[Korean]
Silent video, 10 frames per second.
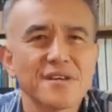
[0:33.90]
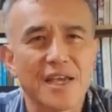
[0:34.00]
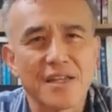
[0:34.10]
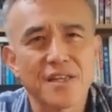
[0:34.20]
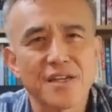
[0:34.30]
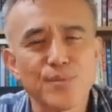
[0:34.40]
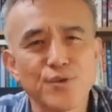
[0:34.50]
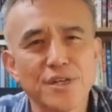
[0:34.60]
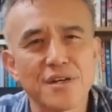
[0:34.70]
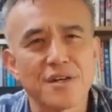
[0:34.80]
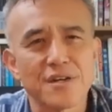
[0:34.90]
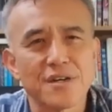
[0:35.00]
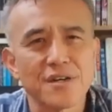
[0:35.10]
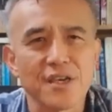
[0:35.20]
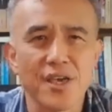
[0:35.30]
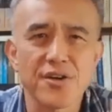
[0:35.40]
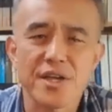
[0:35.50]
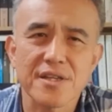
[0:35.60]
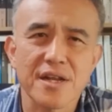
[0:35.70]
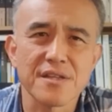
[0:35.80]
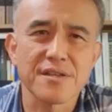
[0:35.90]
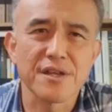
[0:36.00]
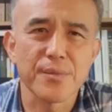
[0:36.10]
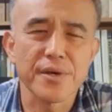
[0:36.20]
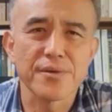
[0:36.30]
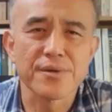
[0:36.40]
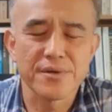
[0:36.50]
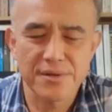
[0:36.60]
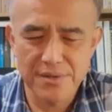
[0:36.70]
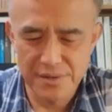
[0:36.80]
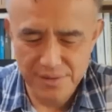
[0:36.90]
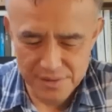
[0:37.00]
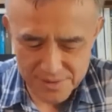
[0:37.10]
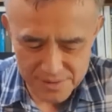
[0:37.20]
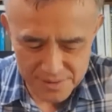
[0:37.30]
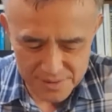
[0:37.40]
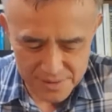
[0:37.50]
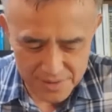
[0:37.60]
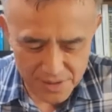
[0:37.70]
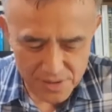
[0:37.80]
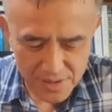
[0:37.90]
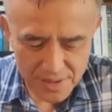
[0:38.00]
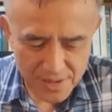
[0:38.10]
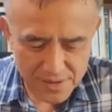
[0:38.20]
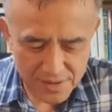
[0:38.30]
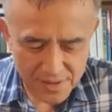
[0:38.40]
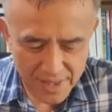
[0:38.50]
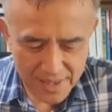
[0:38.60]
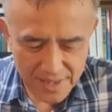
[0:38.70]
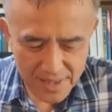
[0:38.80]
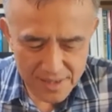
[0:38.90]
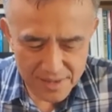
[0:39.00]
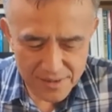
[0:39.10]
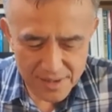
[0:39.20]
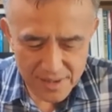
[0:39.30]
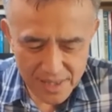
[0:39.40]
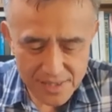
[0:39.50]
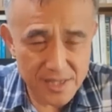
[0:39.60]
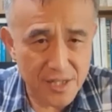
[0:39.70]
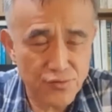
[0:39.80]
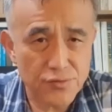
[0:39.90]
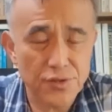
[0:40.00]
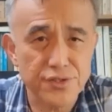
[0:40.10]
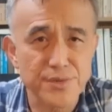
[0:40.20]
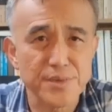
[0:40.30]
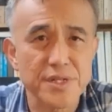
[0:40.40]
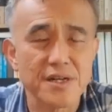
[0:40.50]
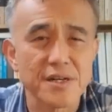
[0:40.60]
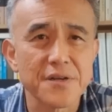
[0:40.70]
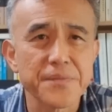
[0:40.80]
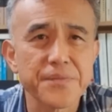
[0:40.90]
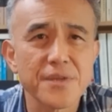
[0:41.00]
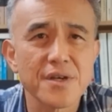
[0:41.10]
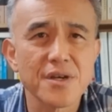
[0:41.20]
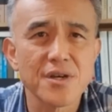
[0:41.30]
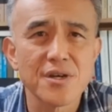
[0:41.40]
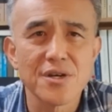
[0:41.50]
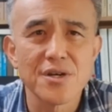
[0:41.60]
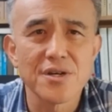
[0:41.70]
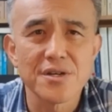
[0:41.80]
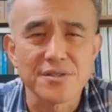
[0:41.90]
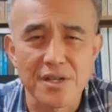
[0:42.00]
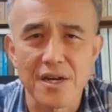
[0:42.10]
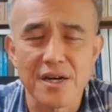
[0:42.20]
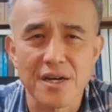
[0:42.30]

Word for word: 개딸이 뭐냐? 개에게 딸이네매요. 개에게 딸들을 개딸이라 그러니까 가치가 뚝 떨어집니다. 네,